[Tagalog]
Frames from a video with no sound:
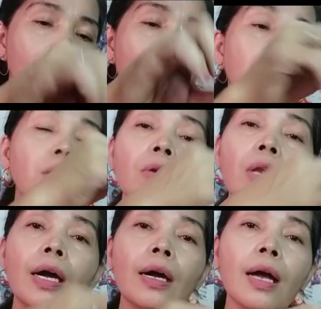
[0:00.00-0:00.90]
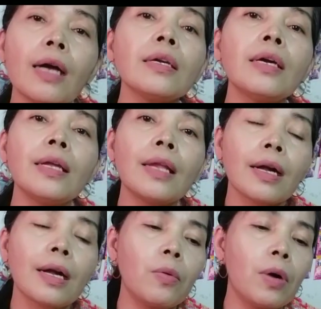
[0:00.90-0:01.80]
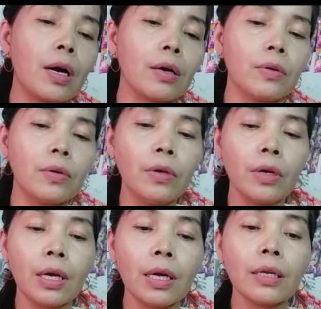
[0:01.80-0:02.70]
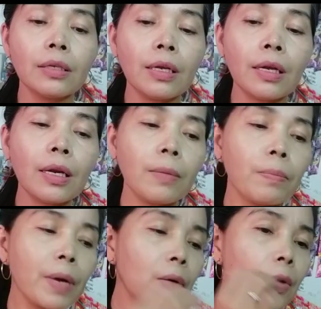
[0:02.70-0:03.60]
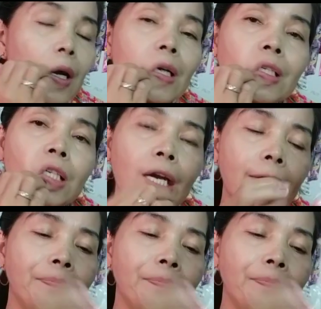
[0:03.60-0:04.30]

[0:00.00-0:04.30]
ganito lang ang ginagawa ko. Nire-repa ko lang siya.